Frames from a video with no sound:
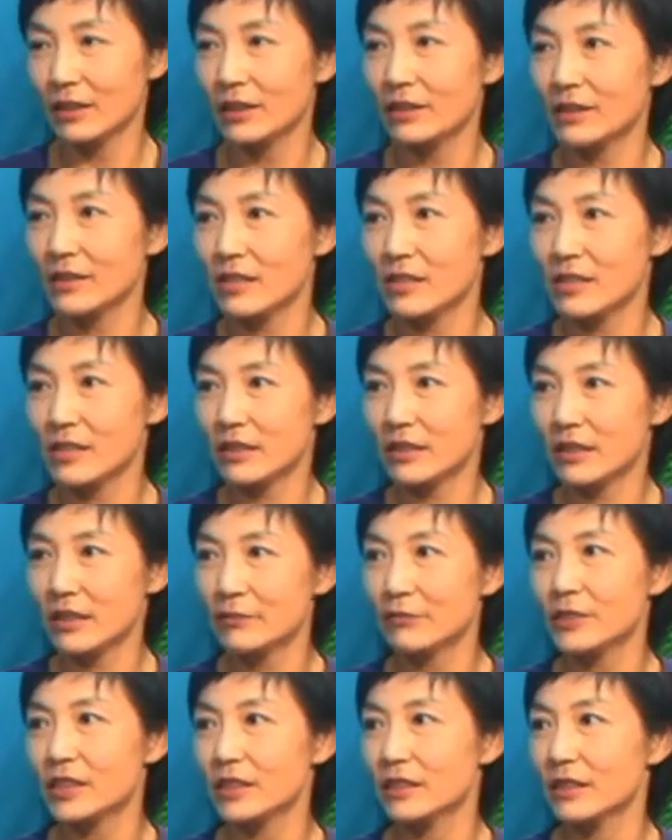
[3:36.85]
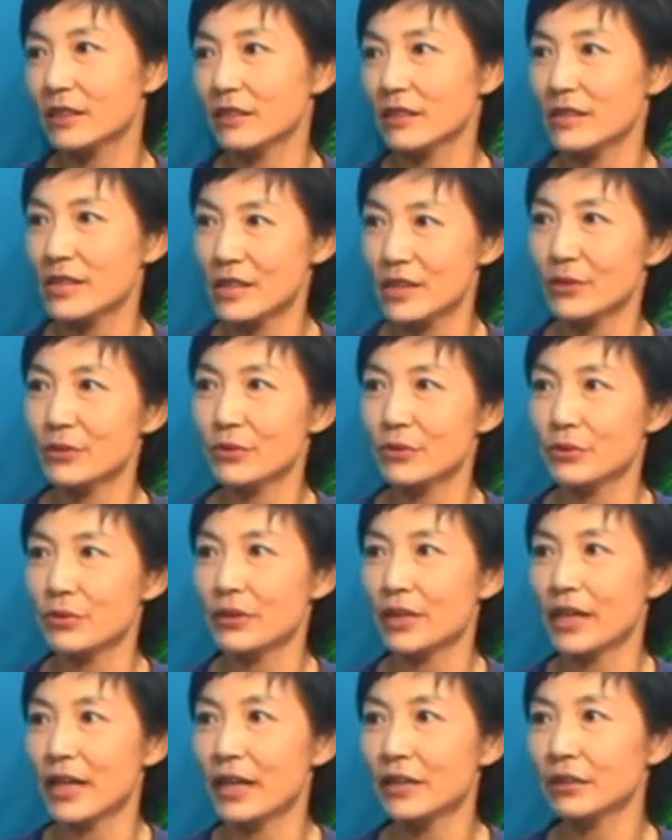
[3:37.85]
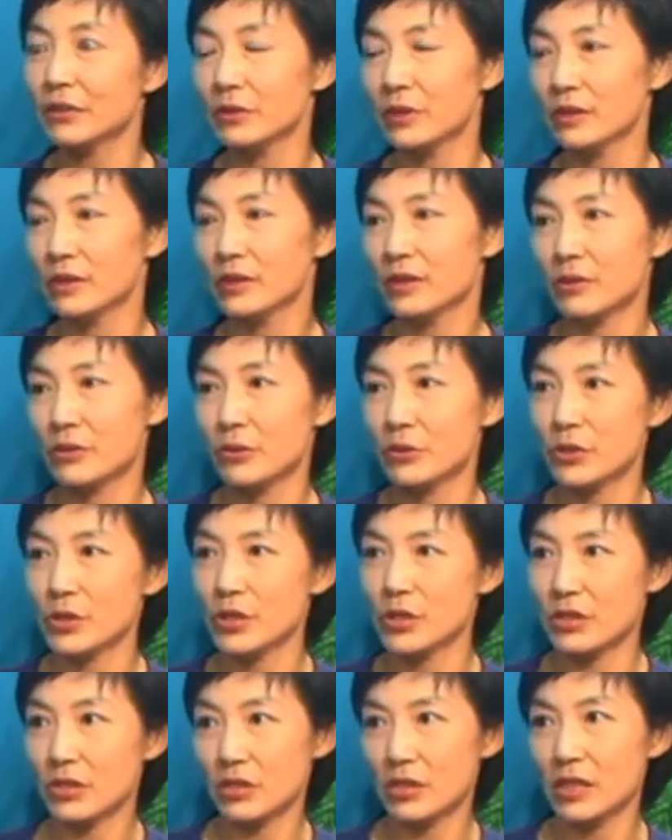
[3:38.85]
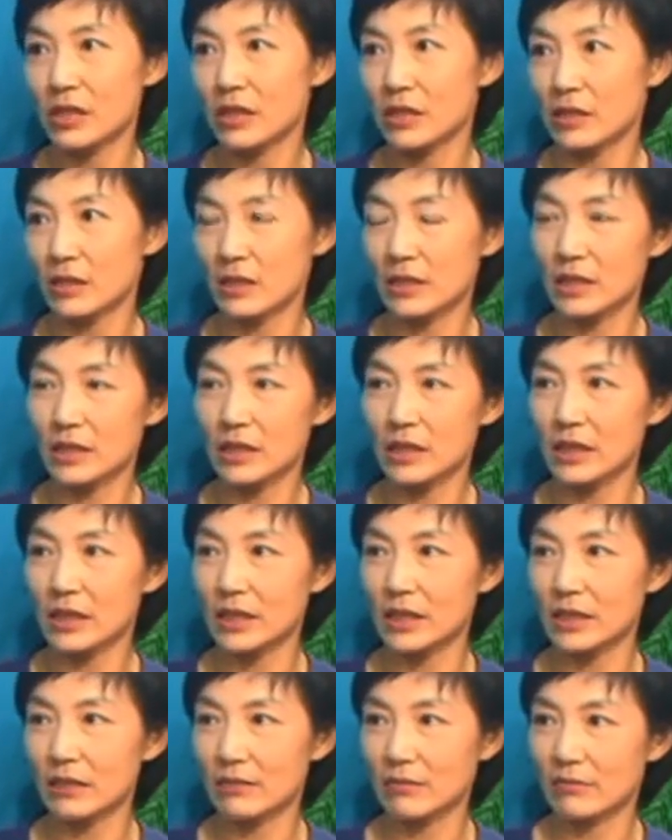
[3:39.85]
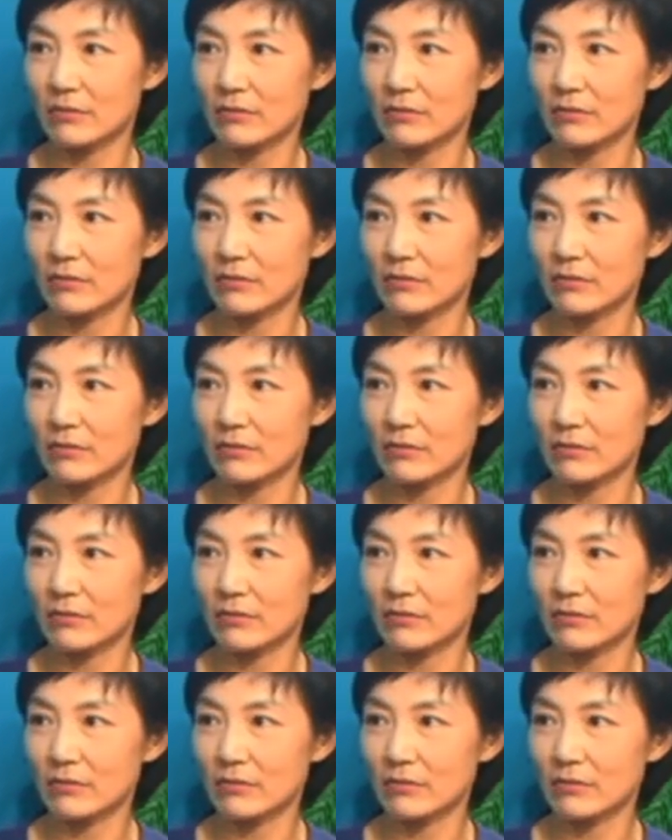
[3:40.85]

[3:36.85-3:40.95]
一个是 gift 的赠与，还有一个就是你的那个